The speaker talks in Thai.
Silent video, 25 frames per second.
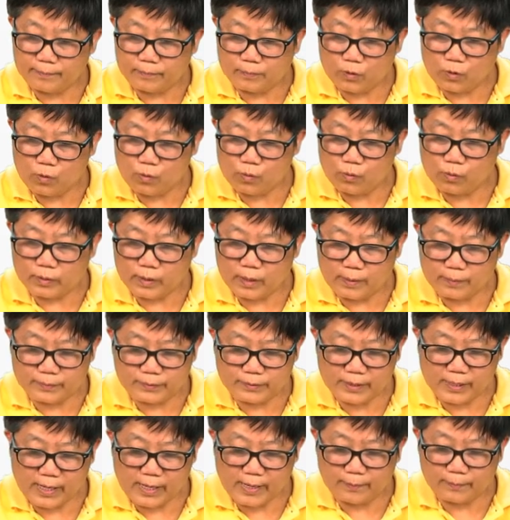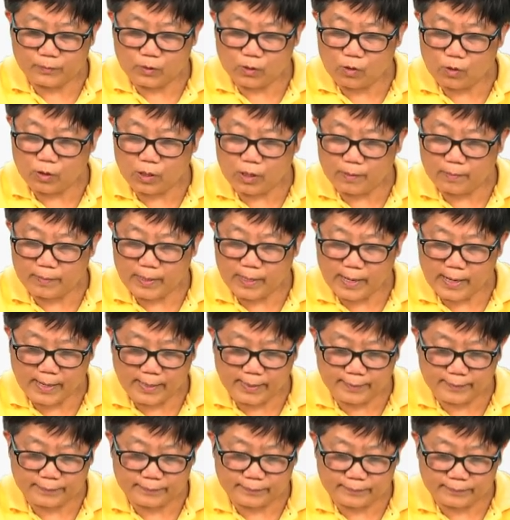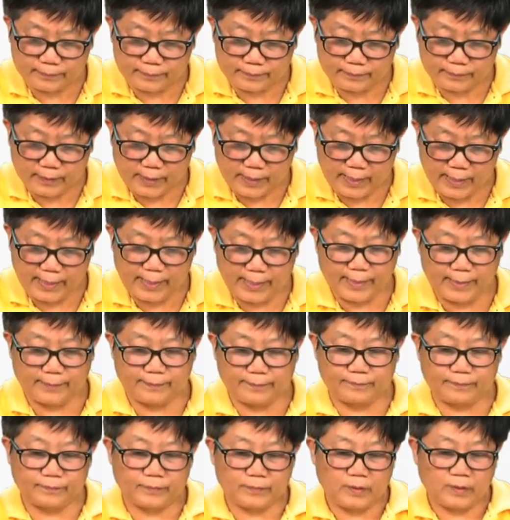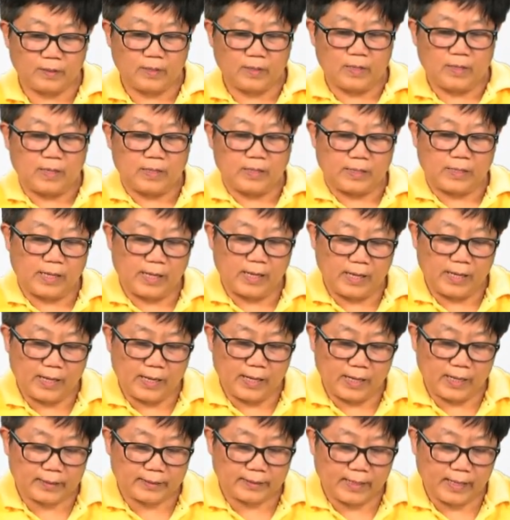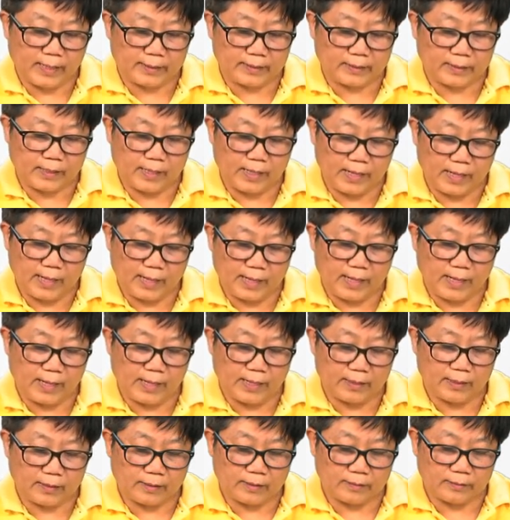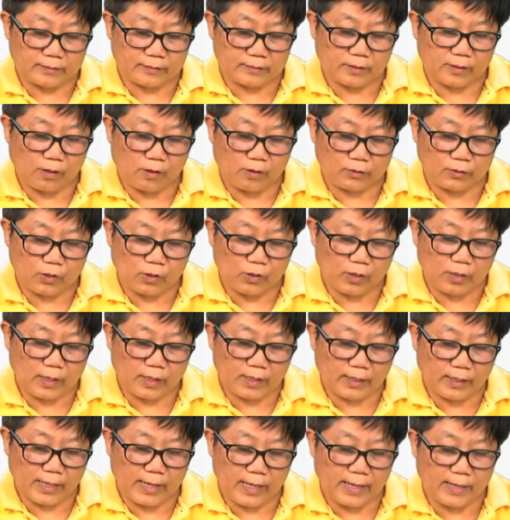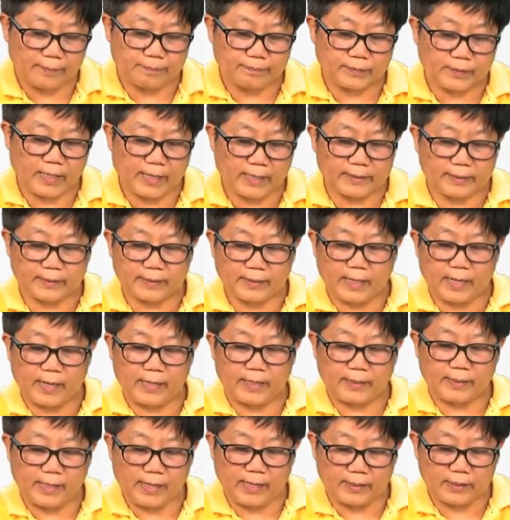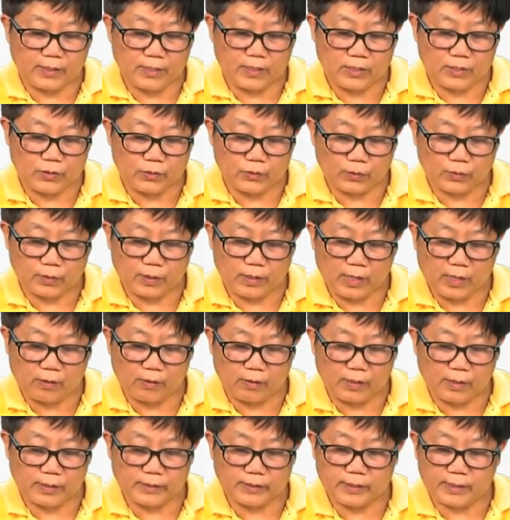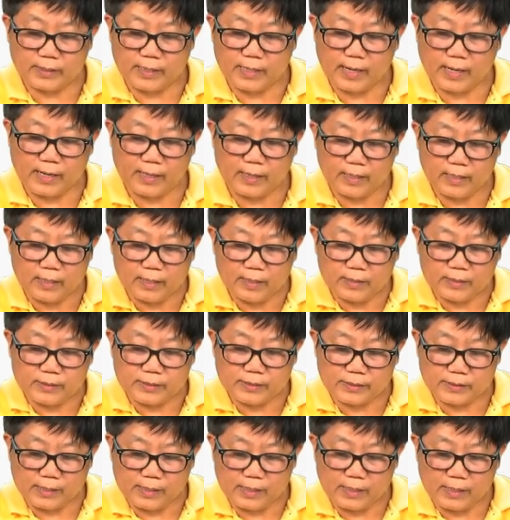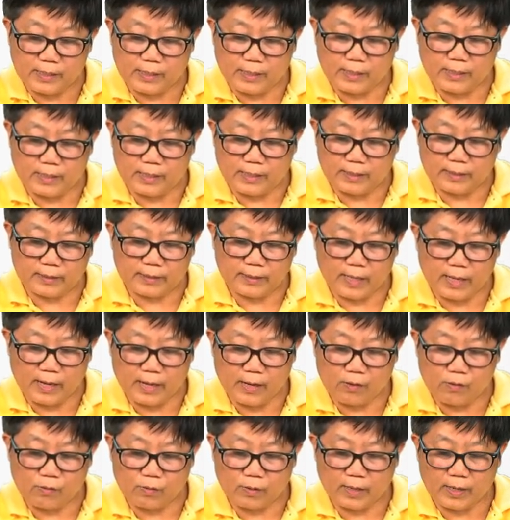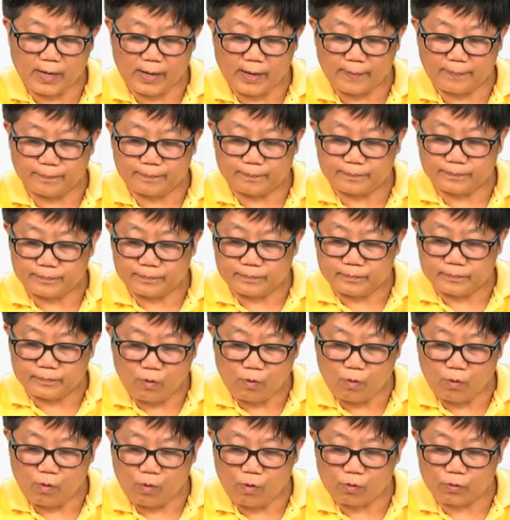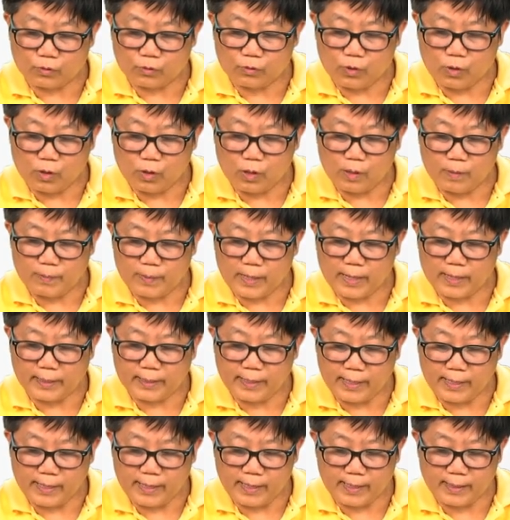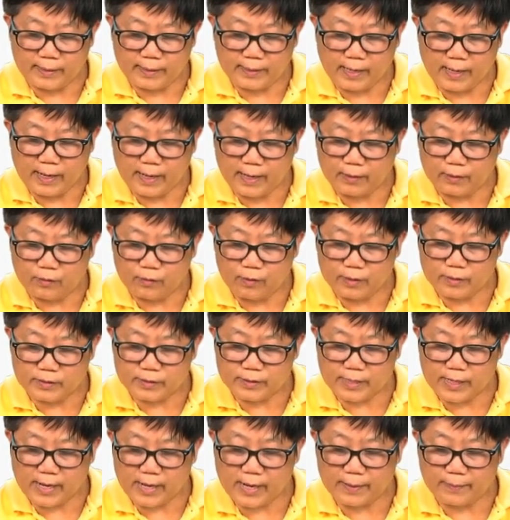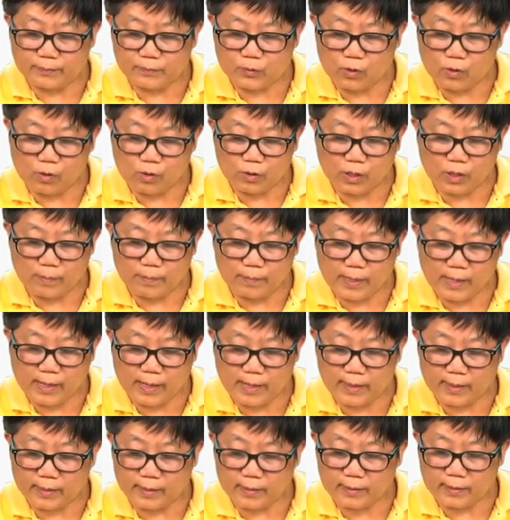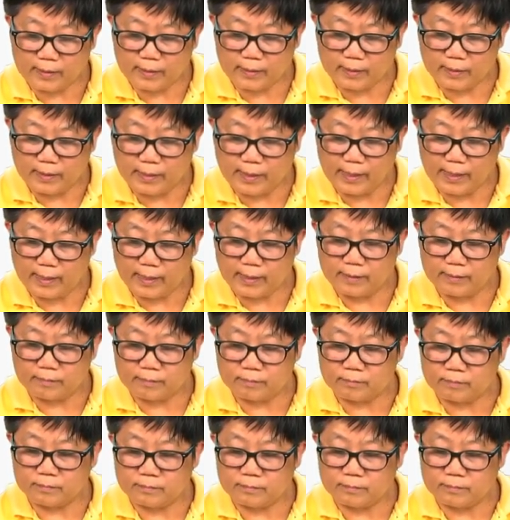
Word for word: มคูณกับ 3 ยกกำลังเอ็นเคตัดเค2ยกกำลังเอ็ตัดกันในที่สุดเราก็จะได้ 4 เท่ากับ 6 ยกกำลังเอ็นหารด้วย 3 ยกกำลังเอ็น